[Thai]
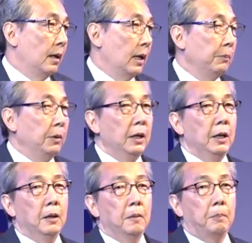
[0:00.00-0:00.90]
และมี
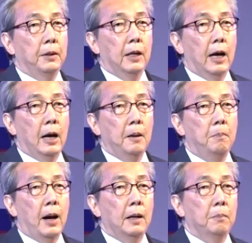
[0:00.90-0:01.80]
ปัญหา
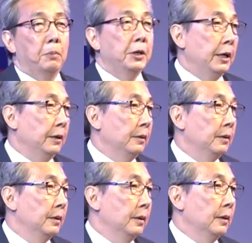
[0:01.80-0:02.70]
บางประเด็น
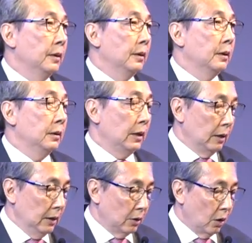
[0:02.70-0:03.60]
ใน
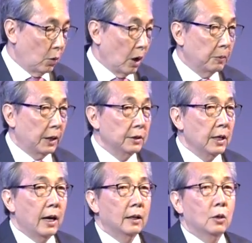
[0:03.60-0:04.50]
เรื่องของความขัด
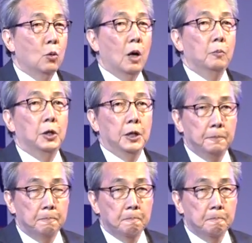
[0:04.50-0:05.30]
แย้งทางความคิด